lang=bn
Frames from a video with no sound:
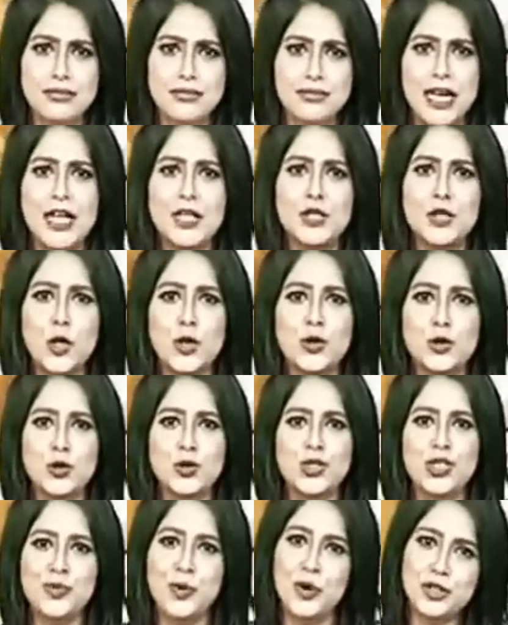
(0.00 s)
মানে
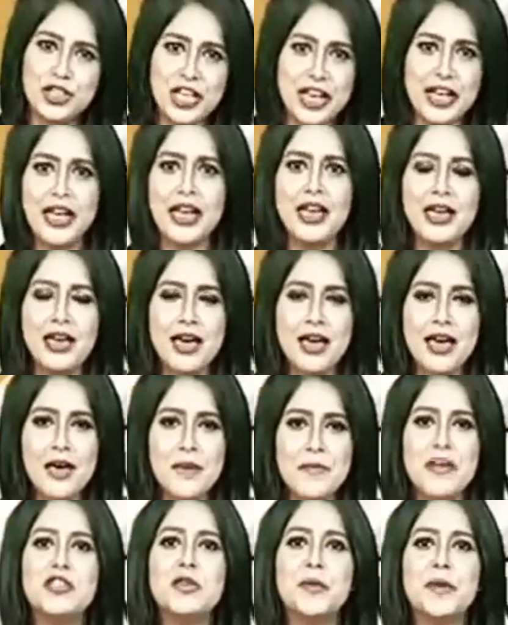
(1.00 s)
সন্তুষ্টি বোধ থেকেই
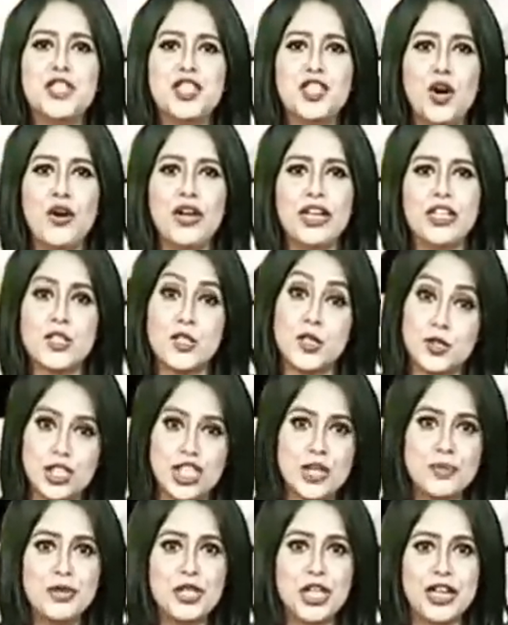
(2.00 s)
বিজেপির সঙ্গে ছিল
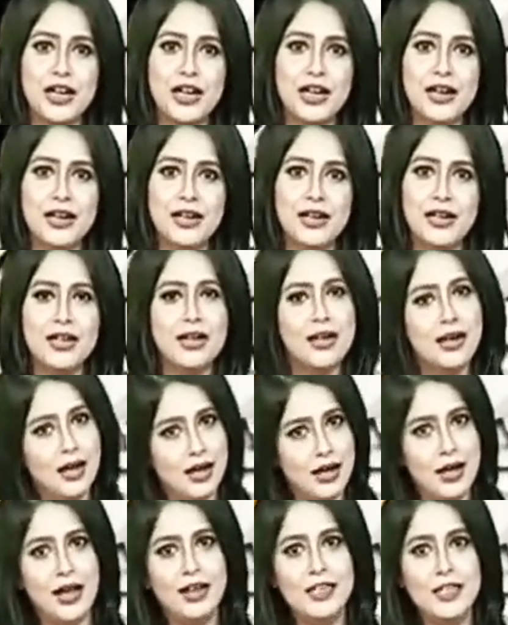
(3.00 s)
শিবসেনা
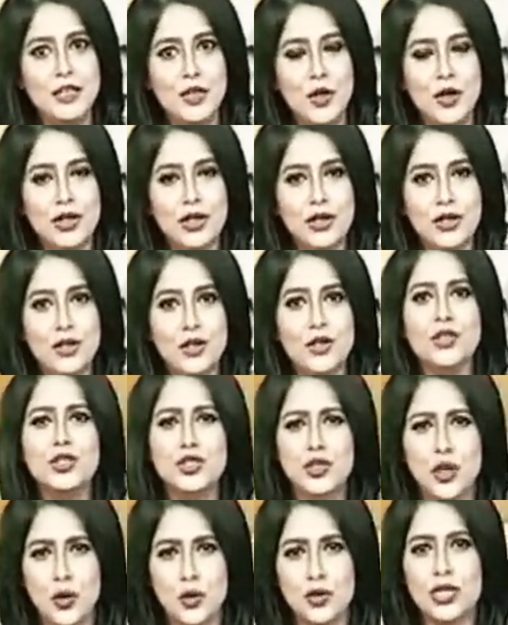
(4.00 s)
আকালি দল
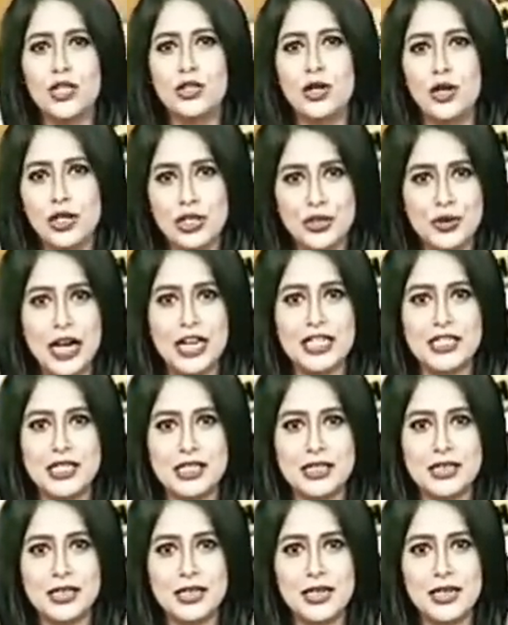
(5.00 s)
জনতা দল
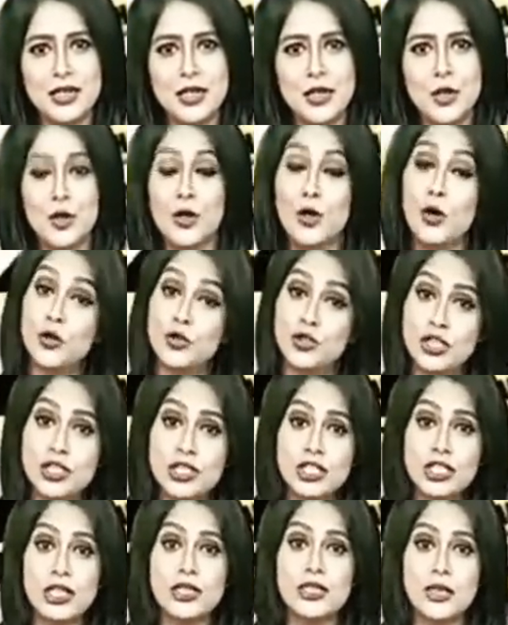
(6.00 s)
ইউনাইটেড লোকজন
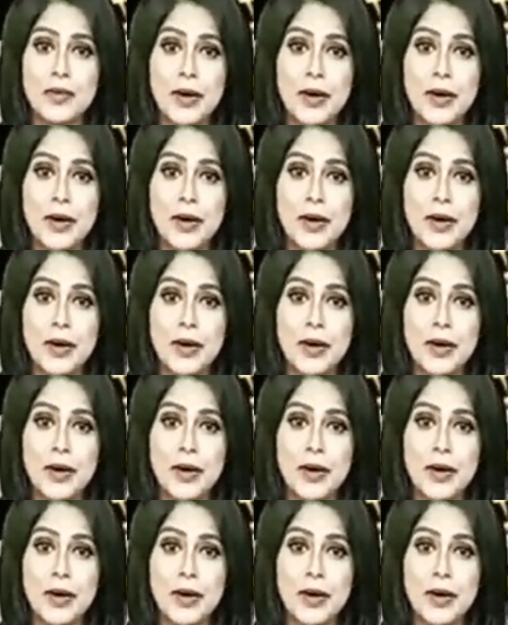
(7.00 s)
শক্তি